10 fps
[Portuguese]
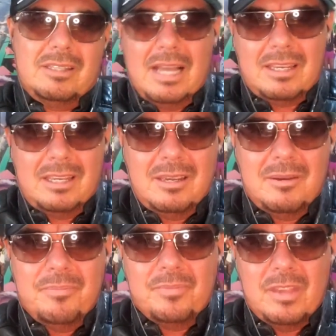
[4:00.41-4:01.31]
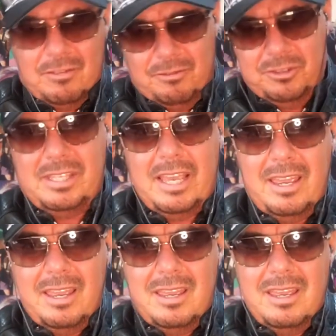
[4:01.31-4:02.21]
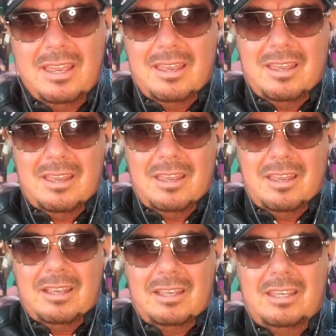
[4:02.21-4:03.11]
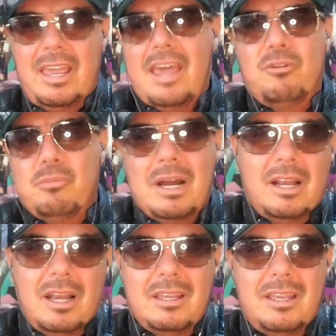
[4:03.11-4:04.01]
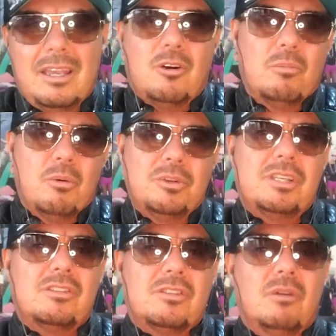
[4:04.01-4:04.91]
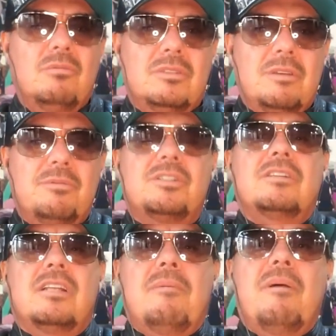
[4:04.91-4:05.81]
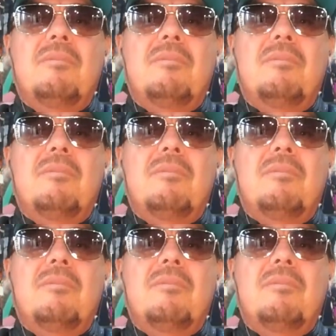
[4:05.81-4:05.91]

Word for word: Saque, você que é de uma gangue, como vocês são, se vocês levam